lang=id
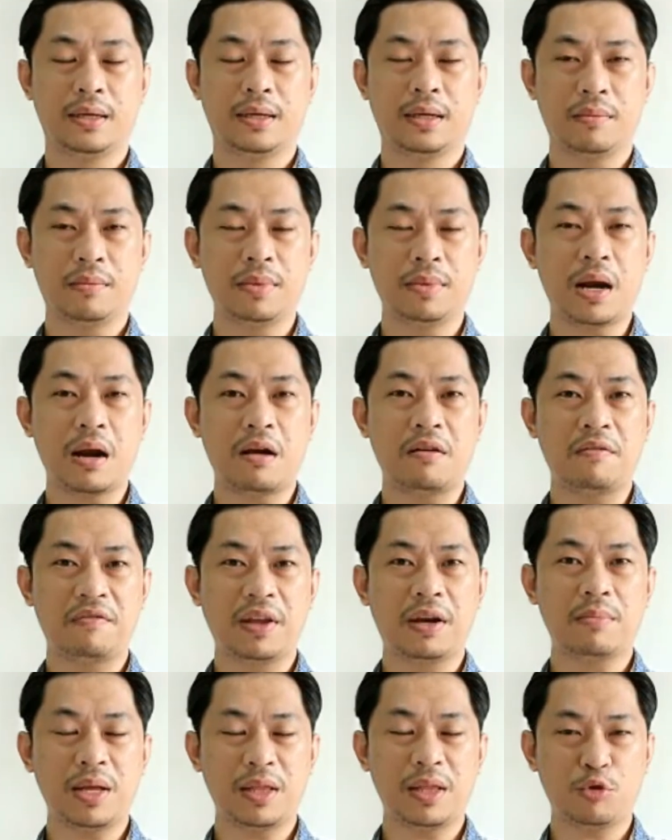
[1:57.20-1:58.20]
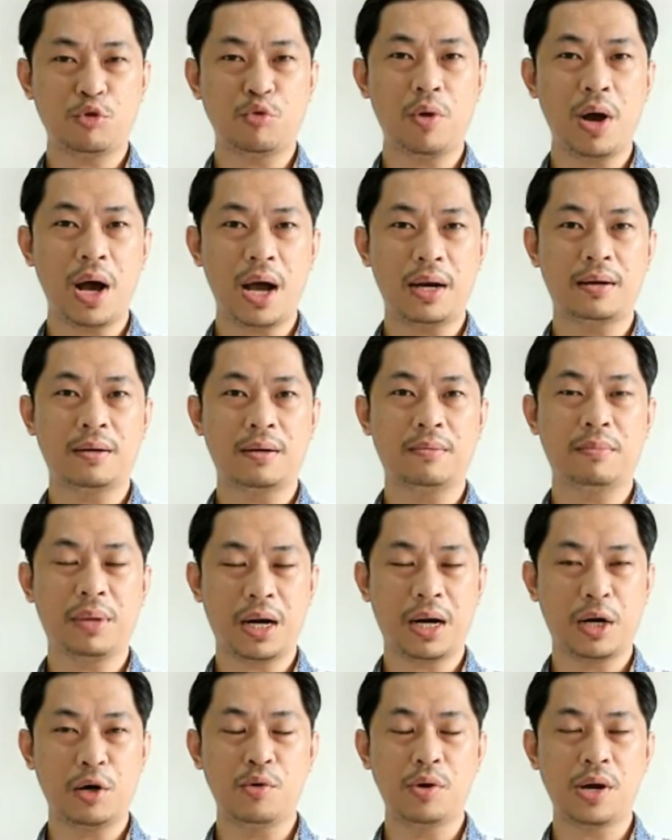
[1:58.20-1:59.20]
Kebenaran firman Tuhan
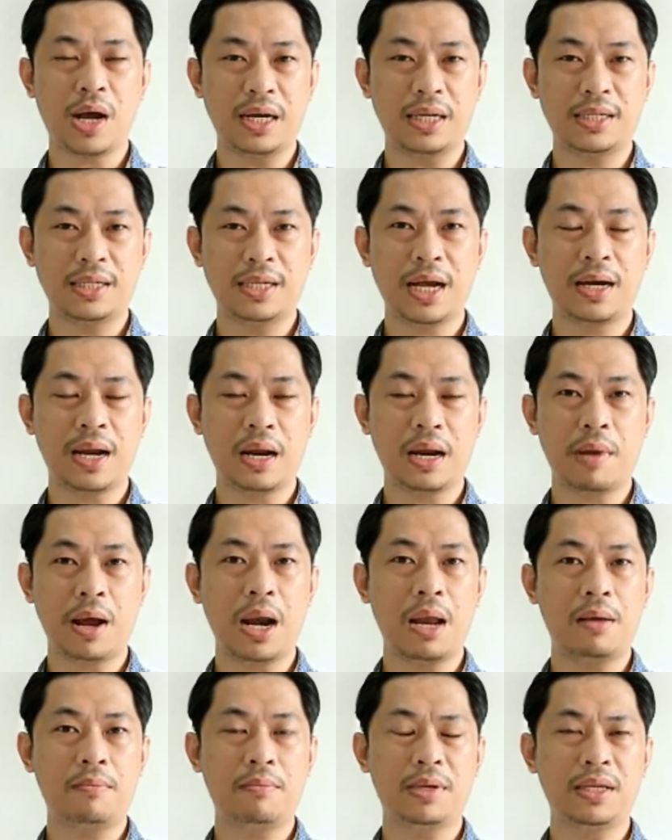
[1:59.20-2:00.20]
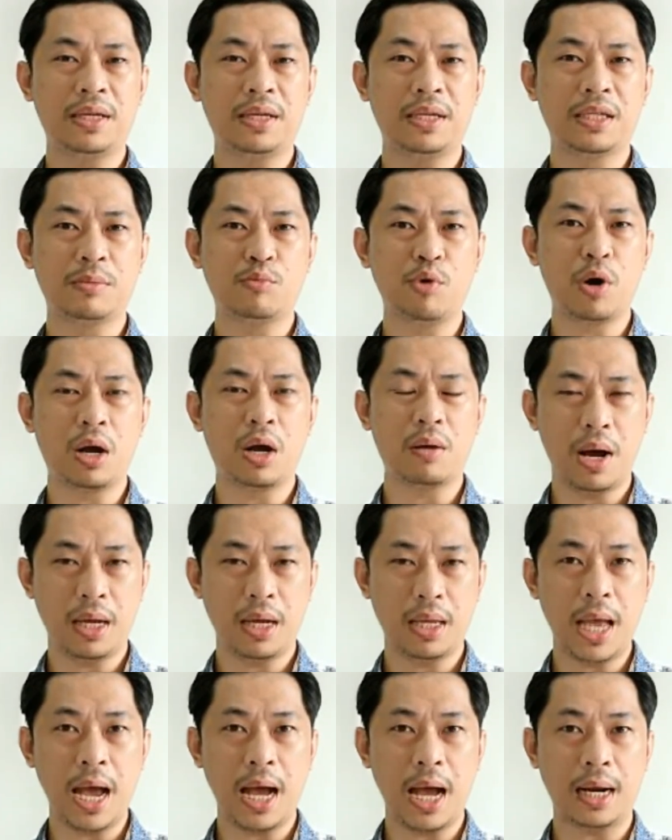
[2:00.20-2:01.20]
merenungkan siang dan malam menjadi sebuah
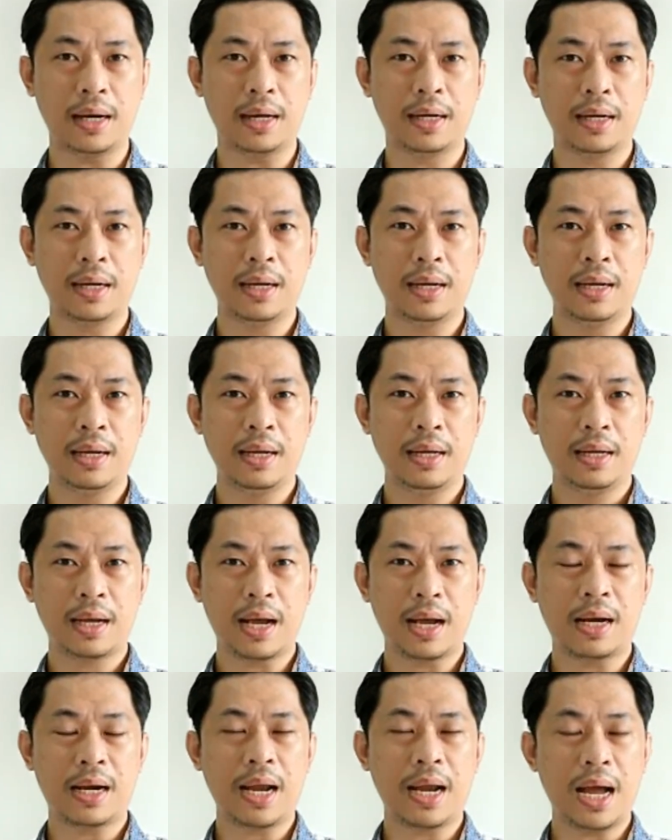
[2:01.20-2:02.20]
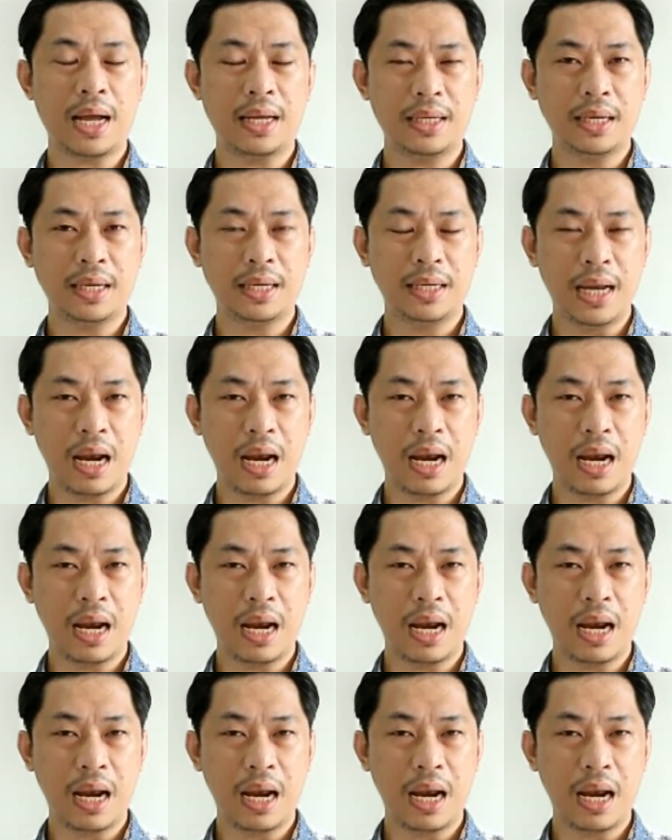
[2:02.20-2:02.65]
kebahagiaan karena hanya di